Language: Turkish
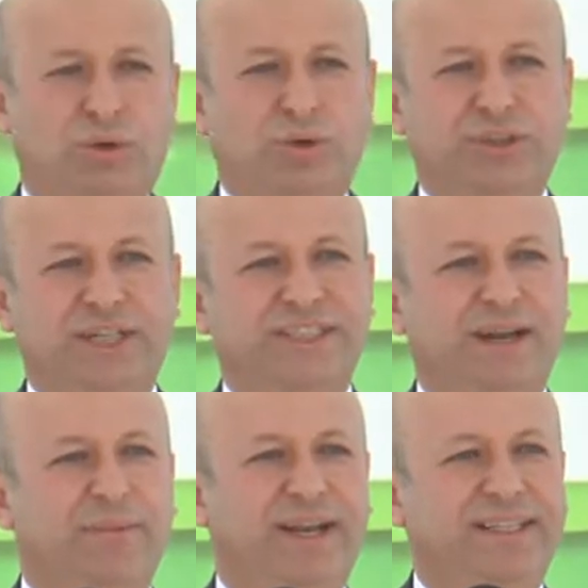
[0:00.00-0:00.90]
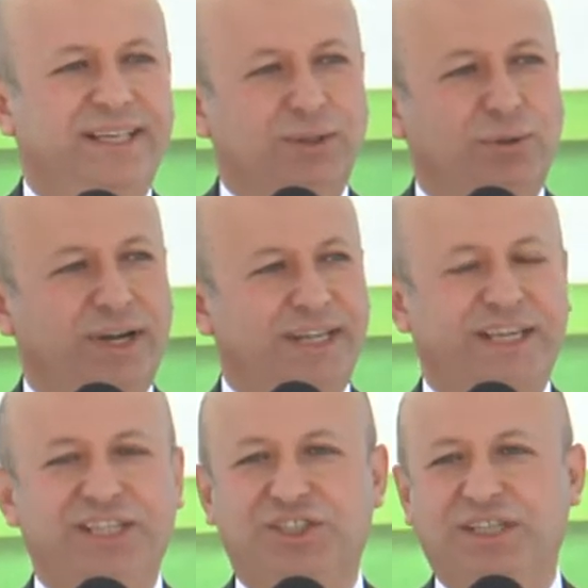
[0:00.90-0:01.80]
Kocaesinan Belediyesi olarak
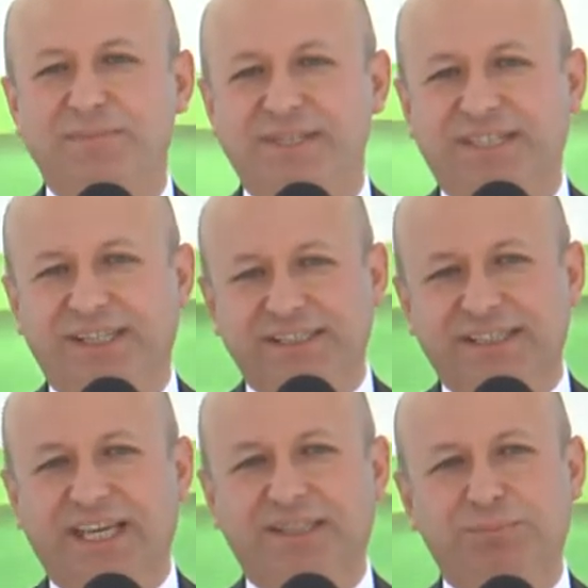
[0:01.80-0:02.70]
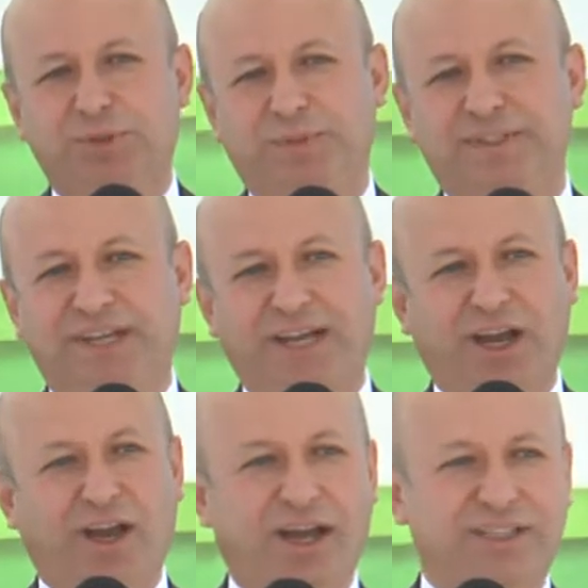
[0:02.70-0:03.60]
geçtiğimiz yıl 70 bin tane
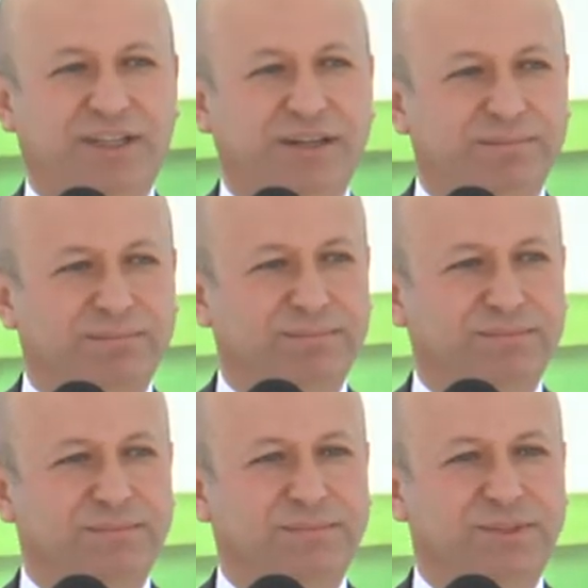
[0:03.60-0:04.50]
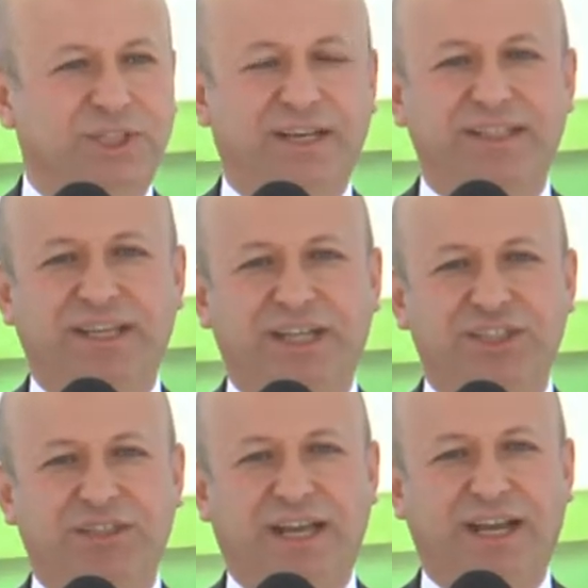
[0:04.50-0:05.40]
ağacı şehrin
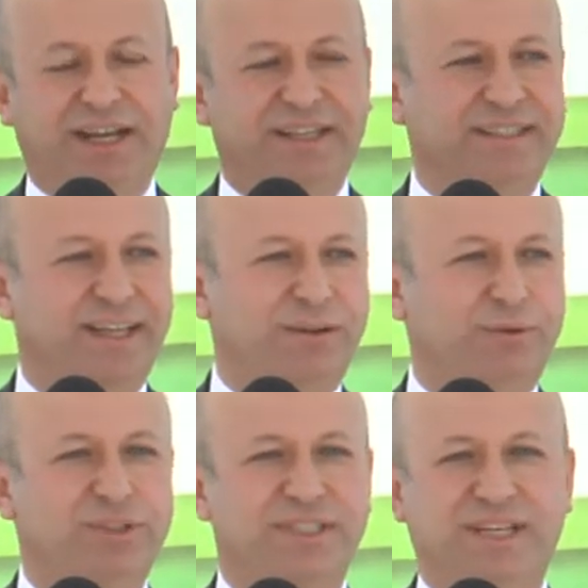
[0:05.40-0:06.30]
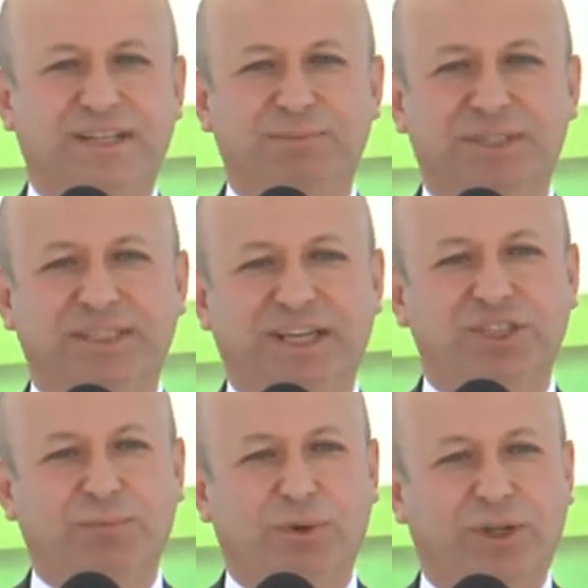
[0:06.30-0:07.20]
değişik yerlerinde, Koca Sinan'ımızın
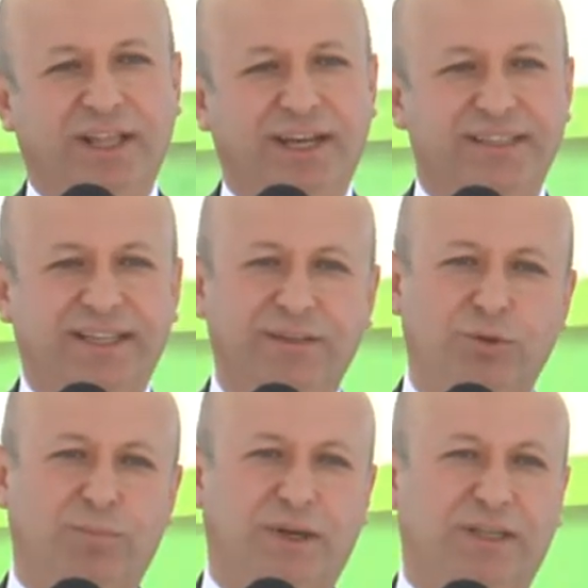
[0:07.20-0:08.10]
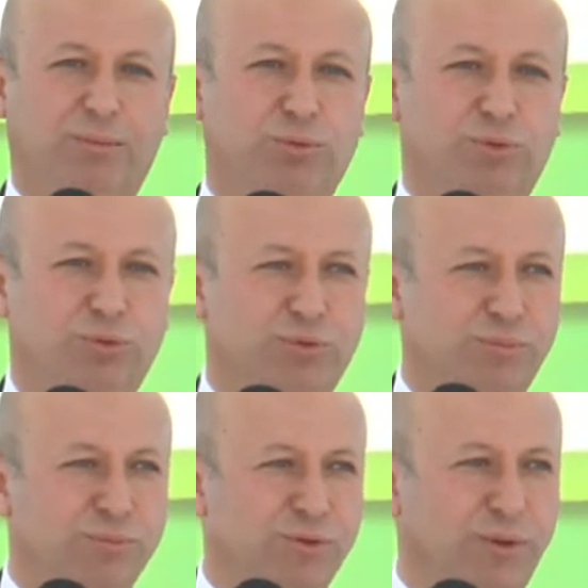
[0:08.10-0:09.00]
değişik bölgelerinde toprakta
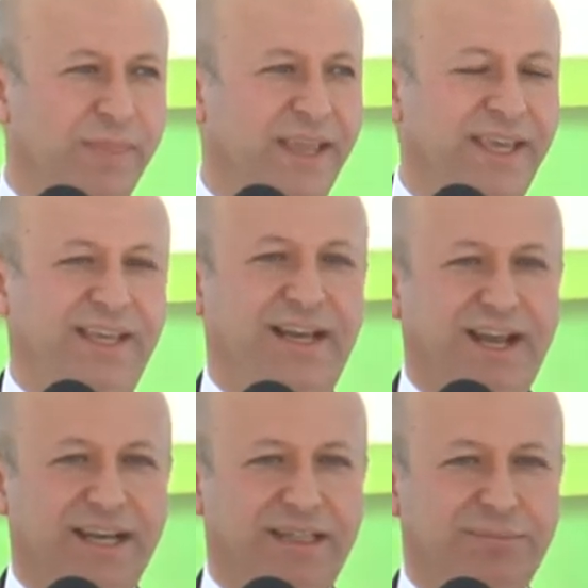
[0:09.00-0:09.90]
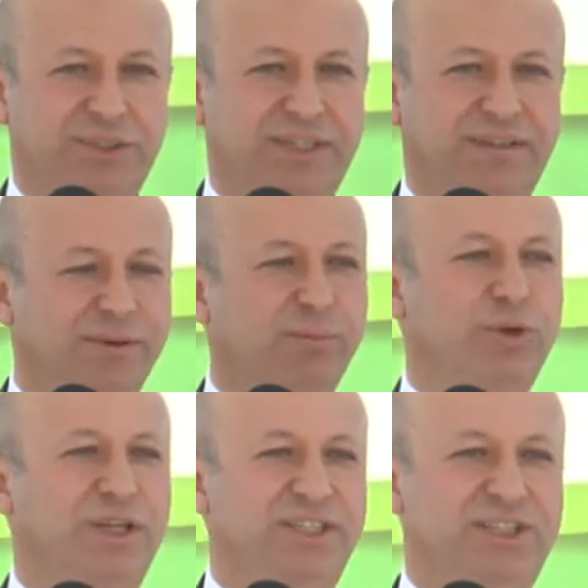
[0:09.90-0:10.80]
buluşturduğumuzu ilan etmiştik. Ve
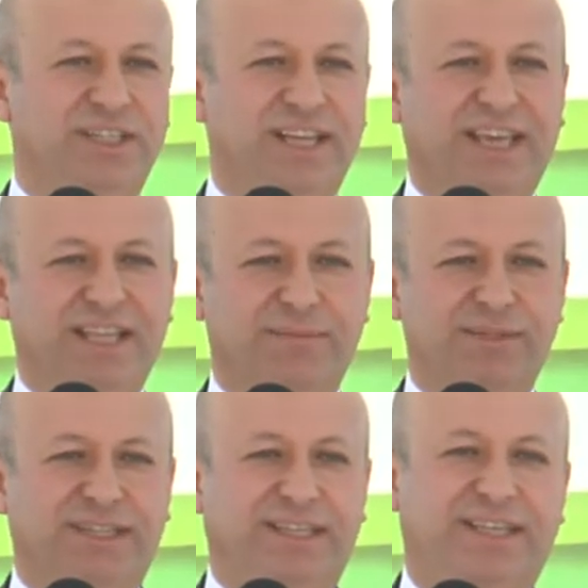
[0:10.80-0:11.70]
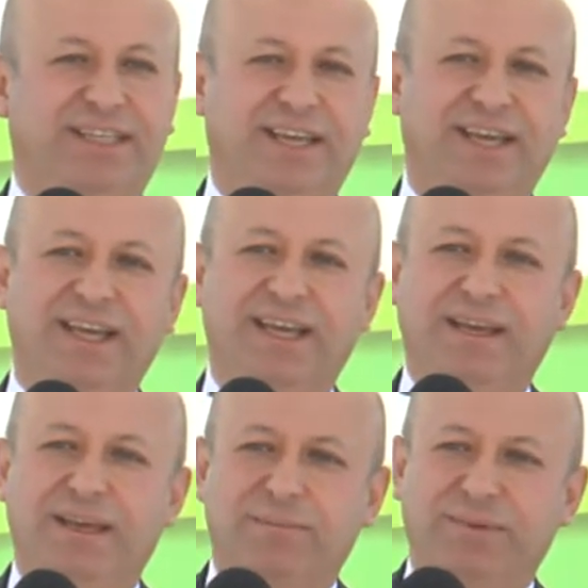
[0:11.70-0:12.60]
bu yıl için de kendimize dedik ki
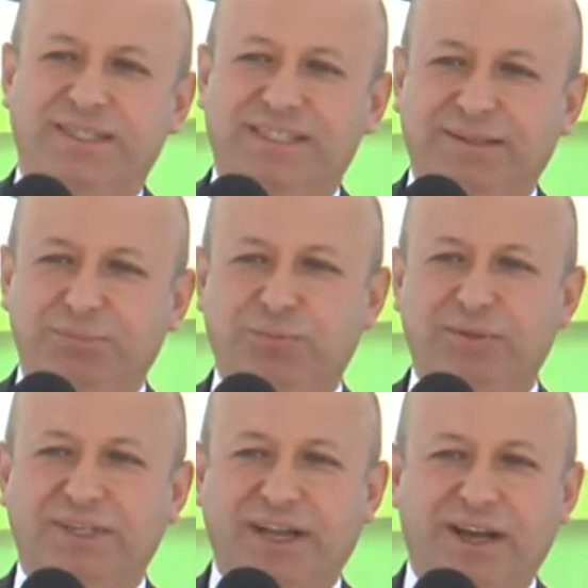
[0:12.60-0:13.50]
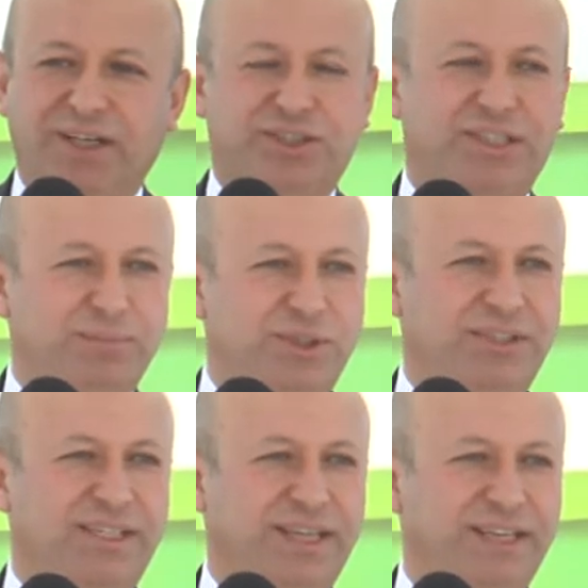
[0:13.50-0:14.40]
biz 70 bin tane ağacı dikmiş
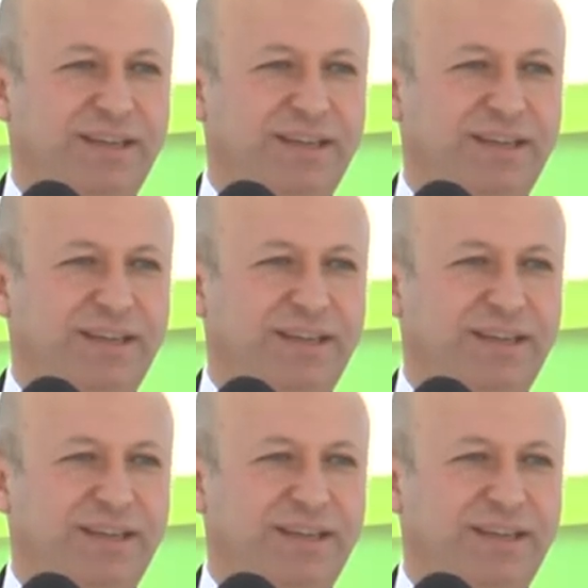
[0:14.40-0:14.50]
isek